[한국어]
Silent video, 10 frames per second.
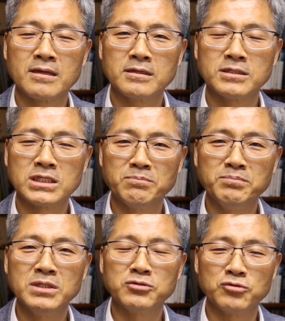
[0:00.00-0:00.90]

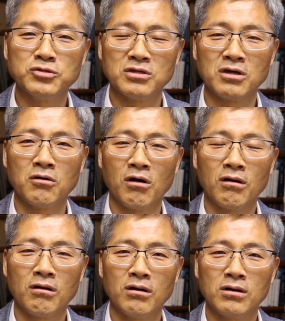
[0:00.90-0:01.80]
신비주의적이고
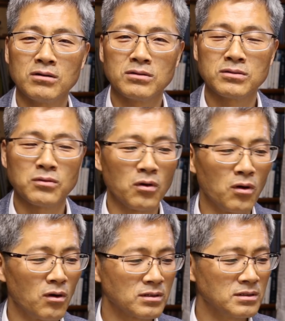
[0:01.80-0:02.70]

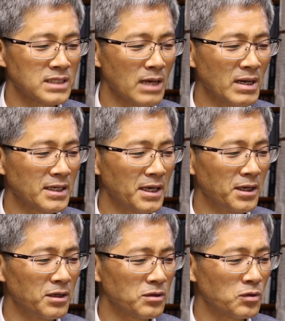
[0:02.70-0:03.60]
또 그
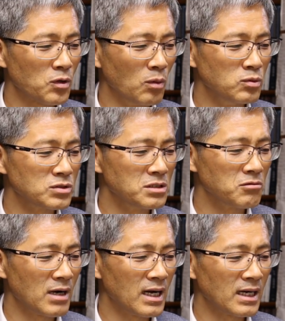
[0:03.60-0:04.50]
사막의
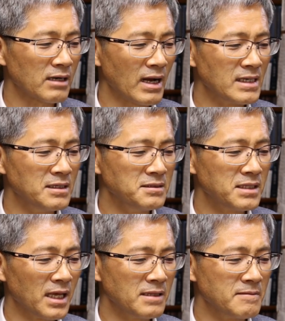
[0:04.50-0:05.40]
교부들과
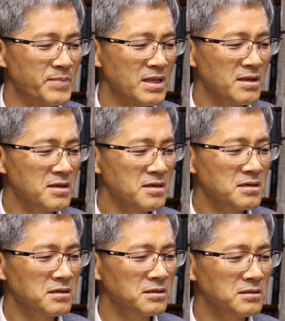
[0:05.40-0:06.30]
관련된
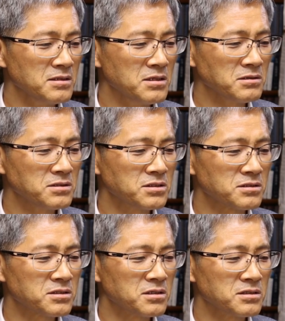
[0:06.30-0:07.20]
그런
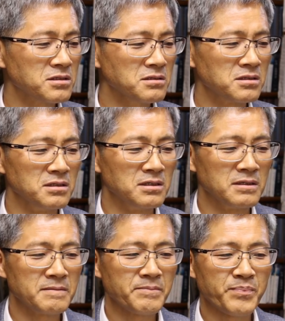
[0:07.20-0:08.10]
영적 서성들
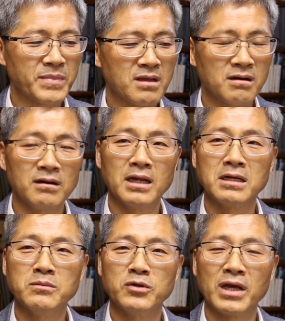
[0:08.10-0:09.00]

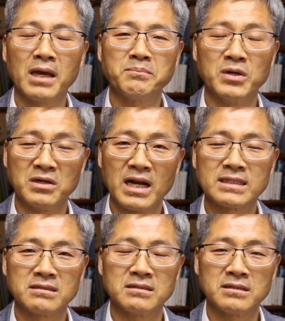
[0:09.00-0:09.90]
클레르보의
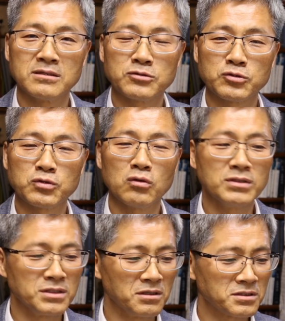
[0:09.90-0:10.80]
버나드,
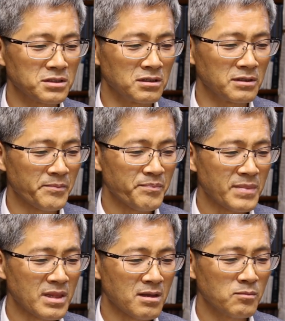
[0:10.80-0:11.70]
수도원 영성
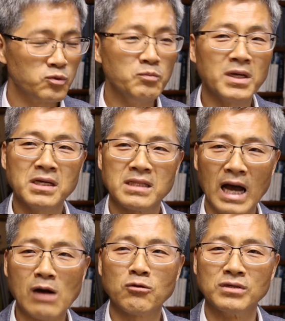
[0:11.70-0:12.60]
분명히
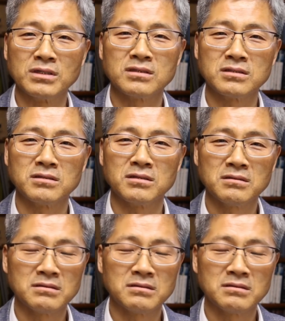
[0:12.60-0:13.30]
나오고 있거든요.